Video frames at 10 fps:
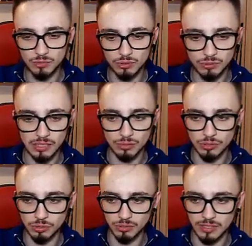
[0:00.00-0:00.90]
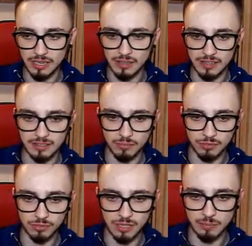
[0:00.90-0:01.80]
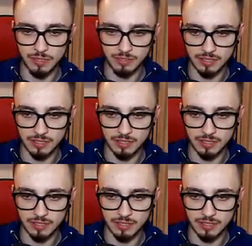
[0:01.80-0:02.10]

поэтому он куда-то ушел, и я, я не знаю, может он